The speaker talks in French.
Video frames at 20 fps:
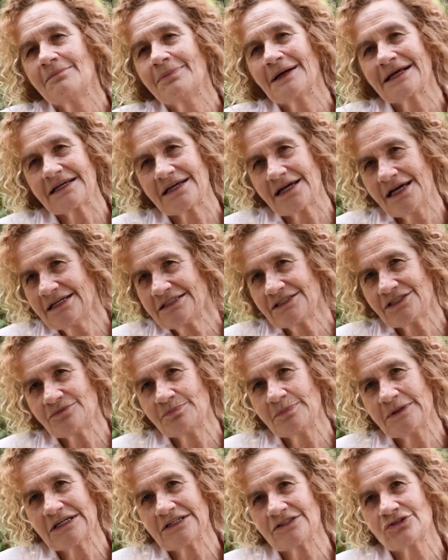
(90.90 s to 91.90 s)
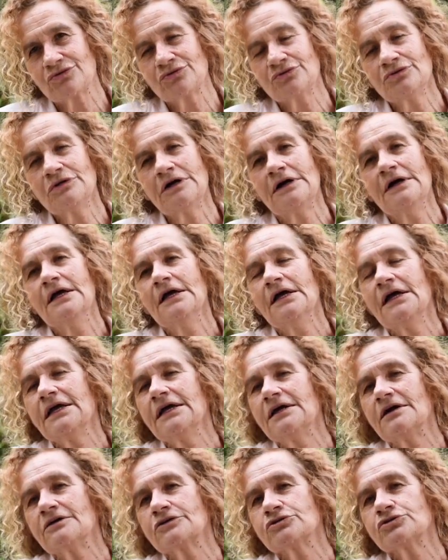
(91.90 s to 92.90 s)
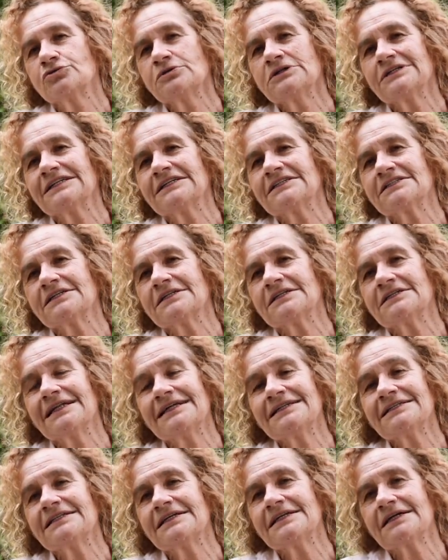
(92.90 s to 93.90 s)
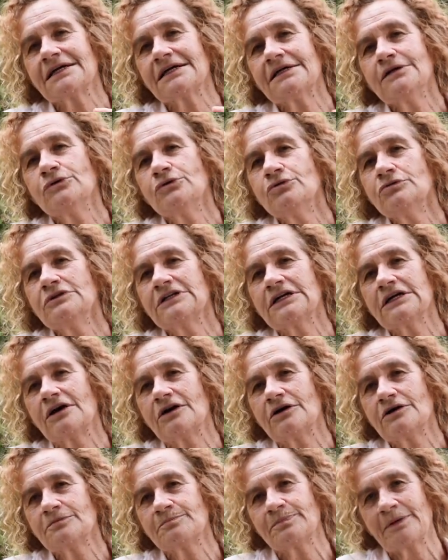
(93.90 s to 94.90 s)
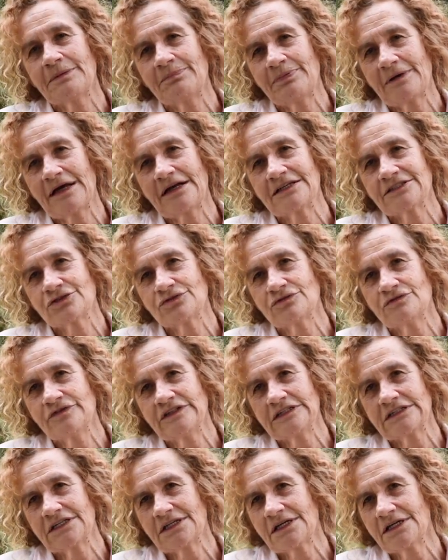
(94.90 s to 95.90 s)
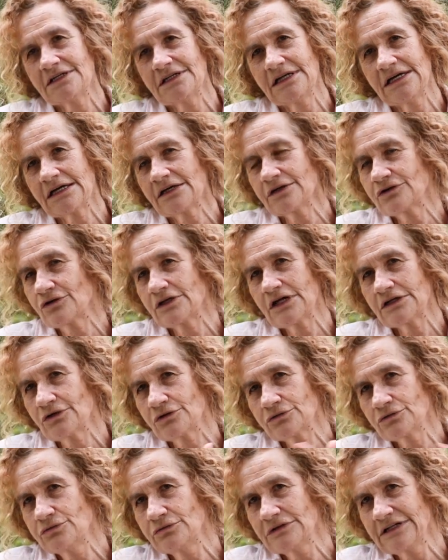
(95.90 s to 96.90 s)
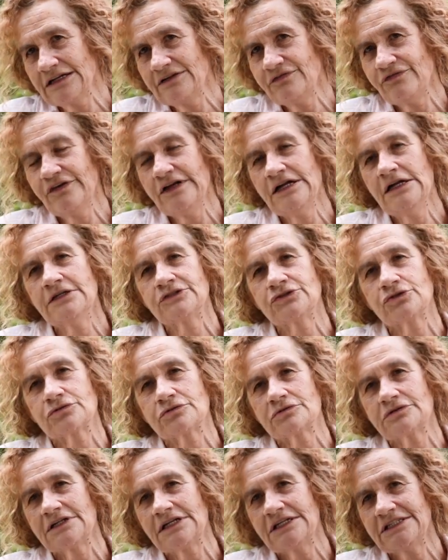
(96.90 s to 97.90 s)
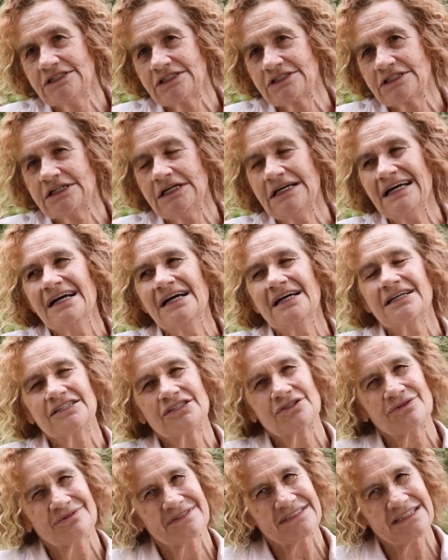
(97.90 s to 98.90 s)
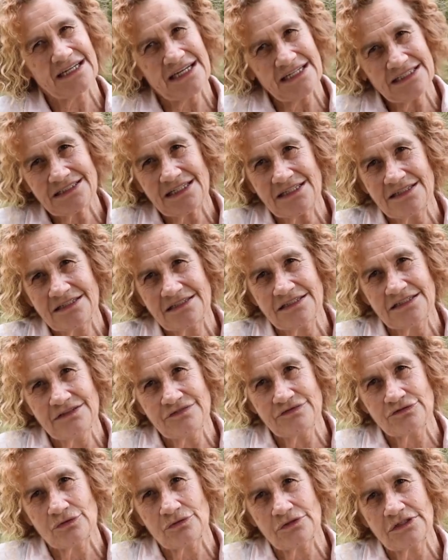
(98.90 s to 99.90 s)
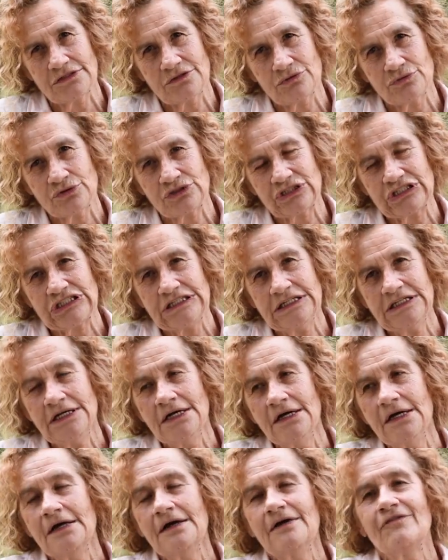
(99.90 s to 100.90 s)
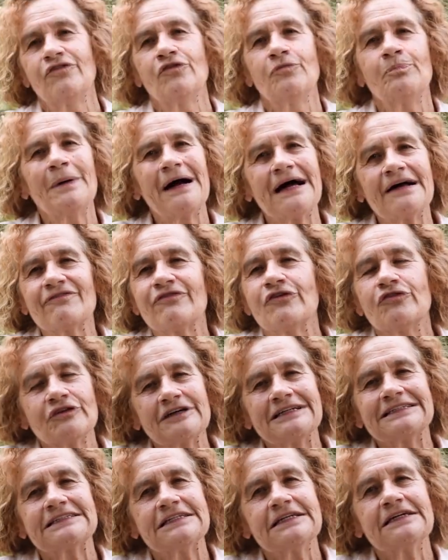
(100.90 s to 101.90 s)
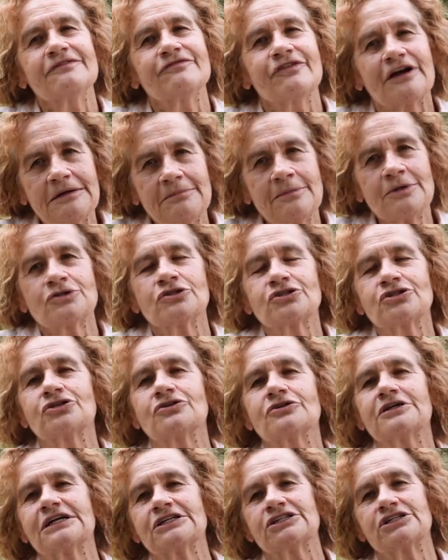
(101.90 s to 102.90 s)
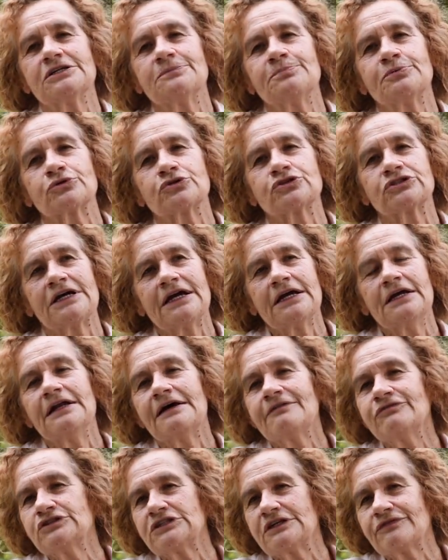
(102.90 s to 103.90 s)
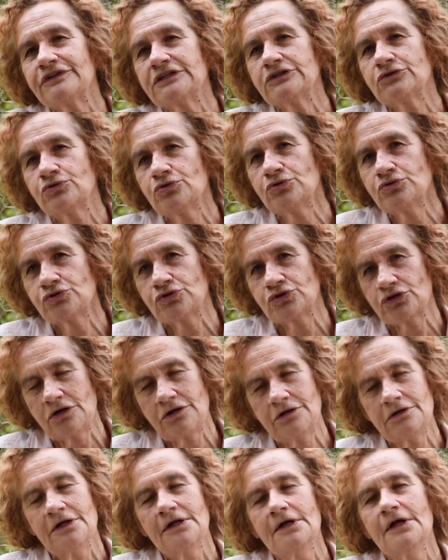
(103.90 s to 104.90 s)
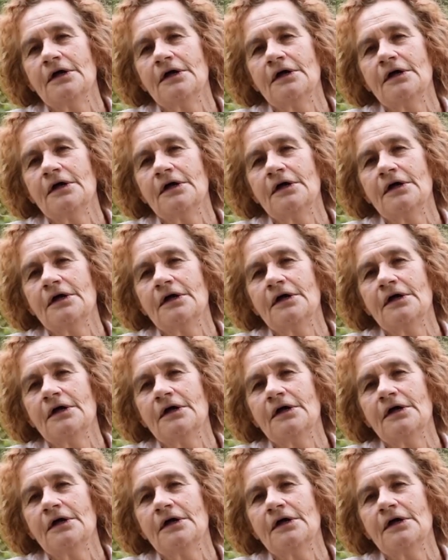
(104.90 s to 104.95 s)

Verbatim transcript: un bac S bien sûr, et ensuite essayer d'intégrer une des grandes préparations vétérinaires. Il y en a dans toutes les villes, ce sont des lycées qui sont très sélectifs sur les dossiers. Faut faut essayer vraiment de s'engager pour ça. Et là, vous avez deux ans